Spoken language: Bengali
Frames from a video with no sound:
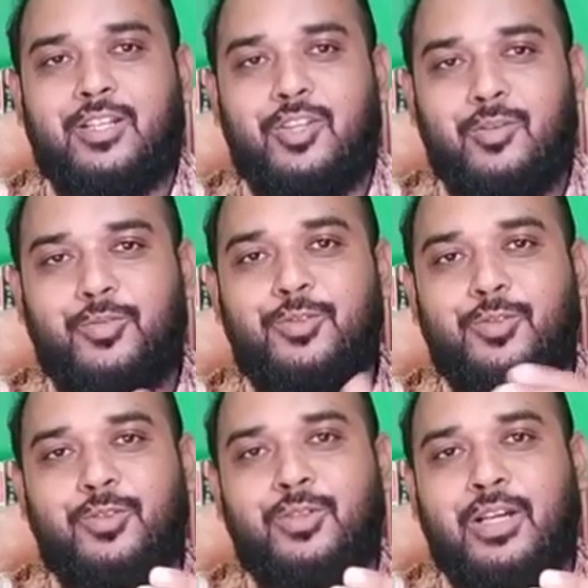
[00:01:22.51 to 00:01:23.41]
সম্পূর্ণ
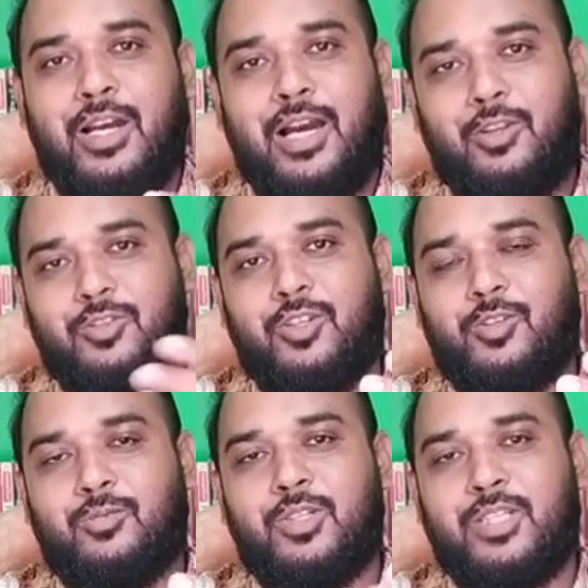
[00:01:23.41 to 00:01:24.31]
আলোচনা
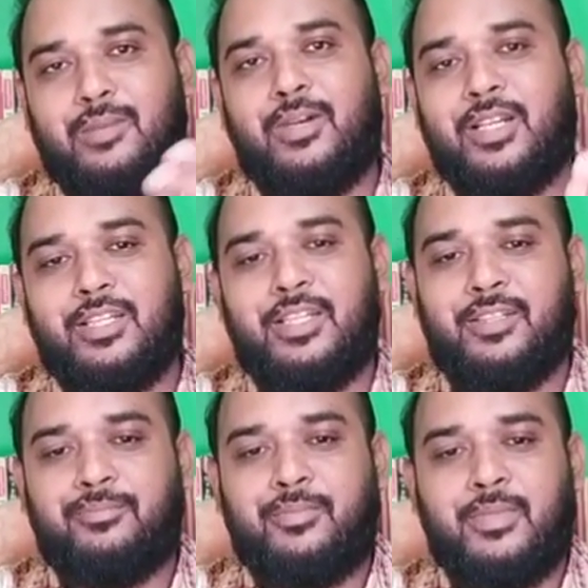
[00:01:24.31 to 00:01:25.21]
করব চারবাক নিয়ে
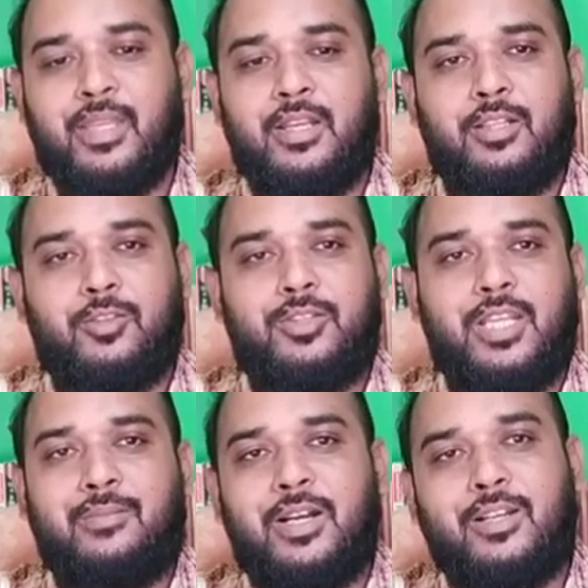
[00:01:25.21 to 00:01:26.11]
তো
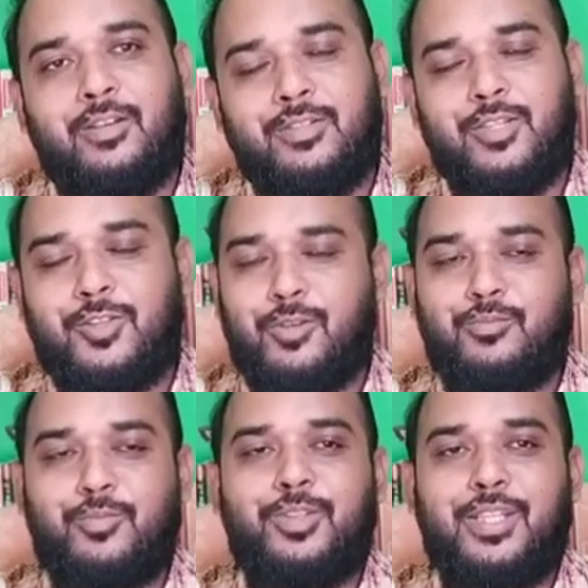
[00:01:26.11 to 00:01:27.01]
চারবাকরা হচ্ছে
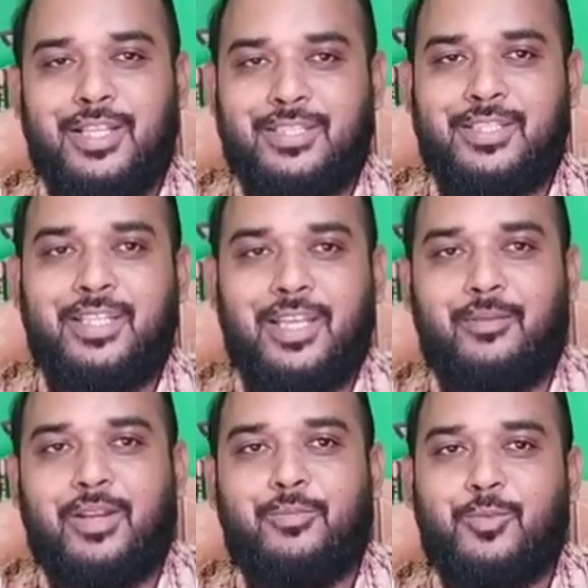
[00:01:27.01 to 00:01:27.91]
চরমপন্থী নাস্তিক
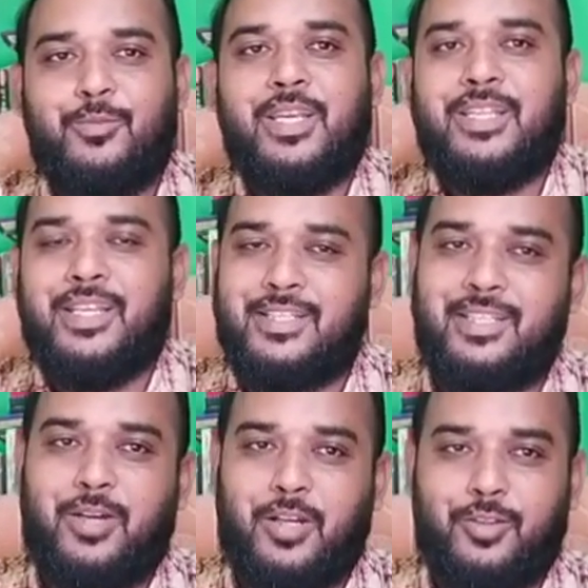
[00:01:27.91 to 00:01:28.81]
আমরা পূর্বেই দেখেছি
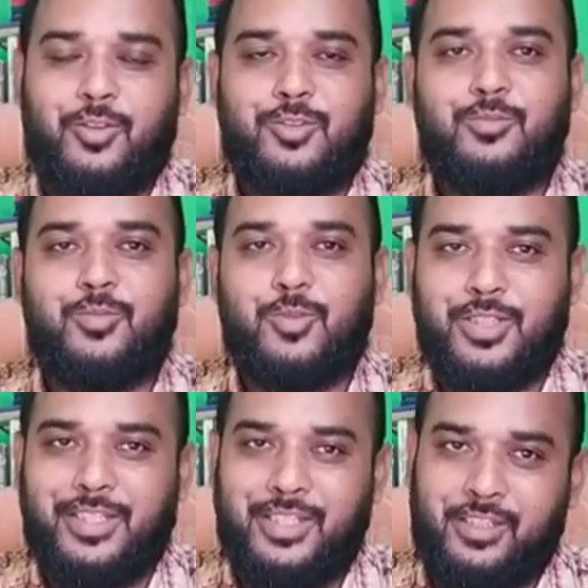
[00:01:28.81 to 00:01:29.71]
ভারতীয় দর্শন পড়তে
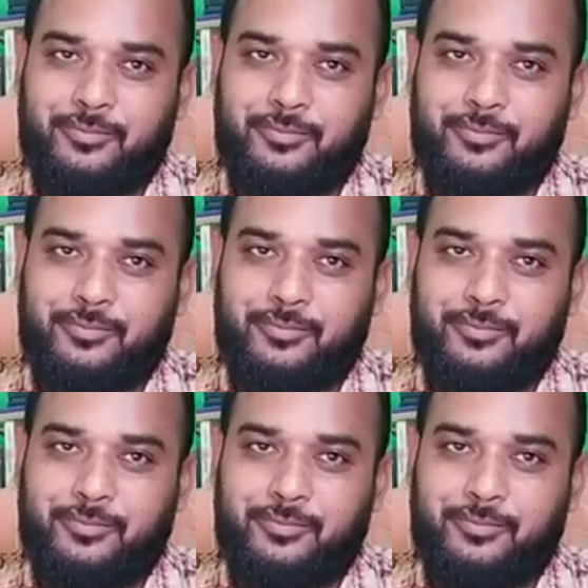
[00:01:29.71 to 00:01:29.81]
গিয়ে